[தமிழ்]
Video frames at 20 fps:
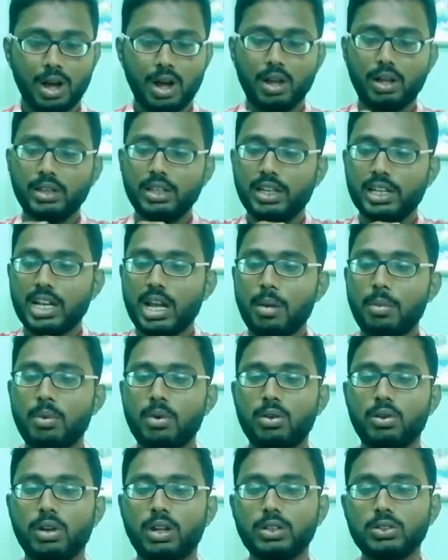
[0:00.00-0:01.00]
அதுக்கு என்ன
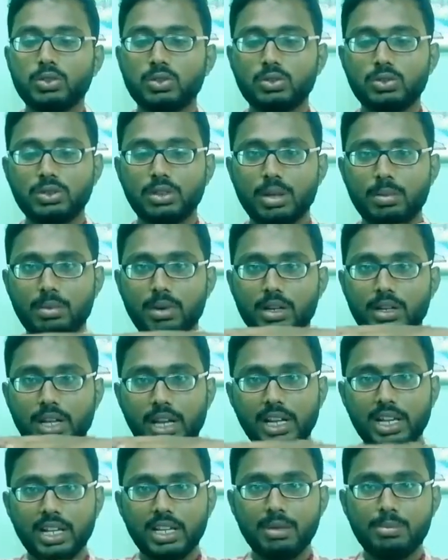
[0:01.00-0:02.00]
பண்ணணும்னா நம்ம
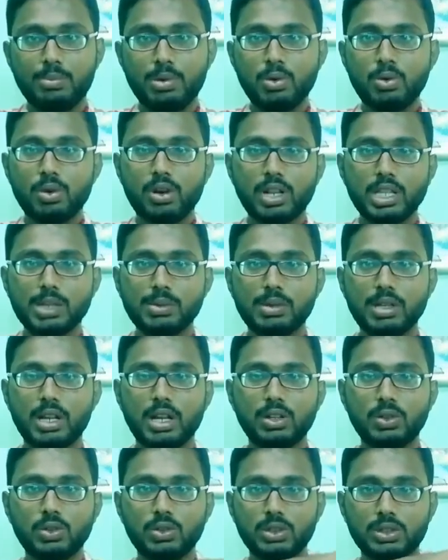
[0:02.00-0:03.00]
டயரை இப்படி ஓட்டுறதுக்கு
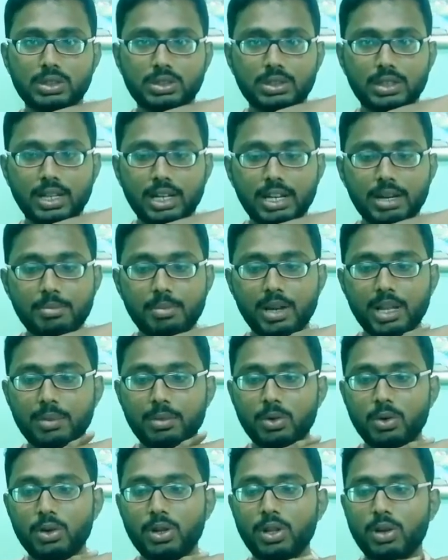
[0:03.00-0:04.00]
பதிலாக கொஞ்சம் ஸ்டில்ட் பண்ணி
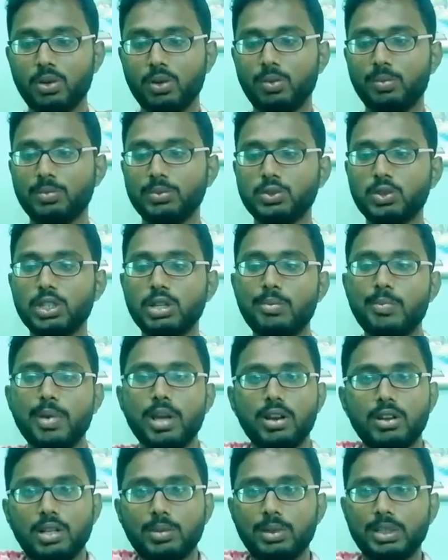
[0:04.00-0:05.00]
இப்படி ஒட்டியிருக்கணும் ஸோ இதை
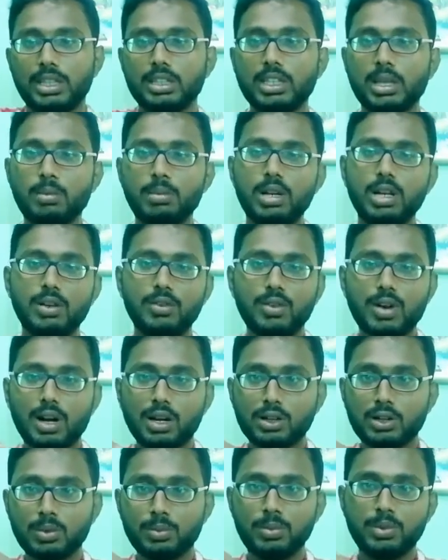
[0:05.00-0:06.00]
பேர் வந்து பார்த்திங்கன்னா தமிழில்
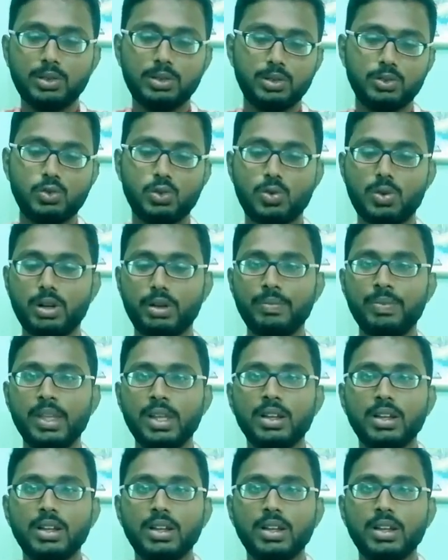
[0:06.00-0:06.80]
வாட்டம்னு வந்து சொல்லுவாங்க